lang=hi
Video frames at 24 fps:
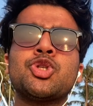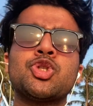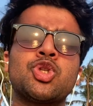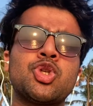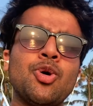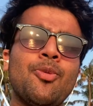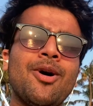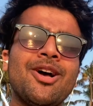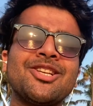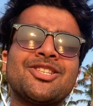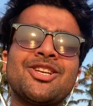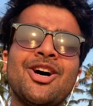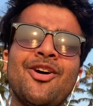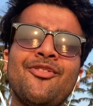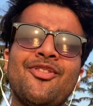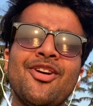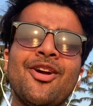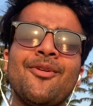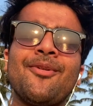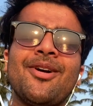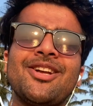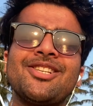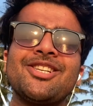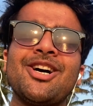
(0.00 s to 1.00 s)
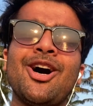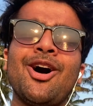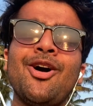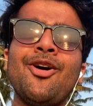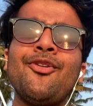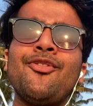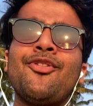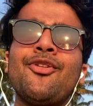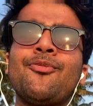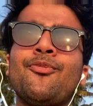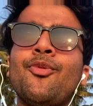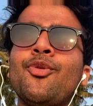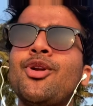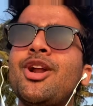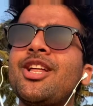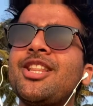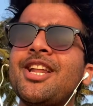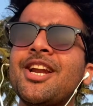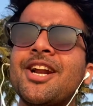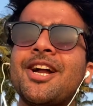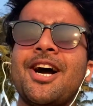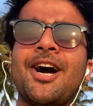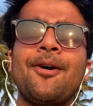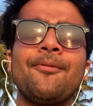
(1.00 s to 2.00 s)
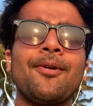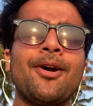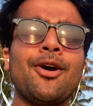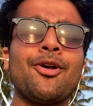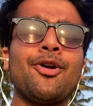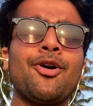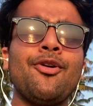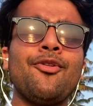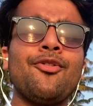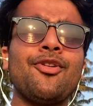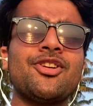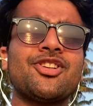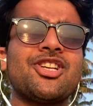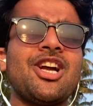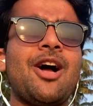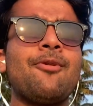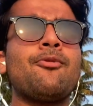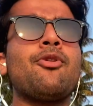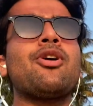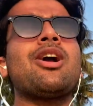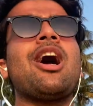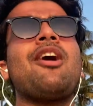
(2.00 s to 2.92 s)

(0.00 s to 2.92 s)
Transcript: सुबह सर्फिंग पे जाओ फिर पूरा दिन काम करो फिर शाम को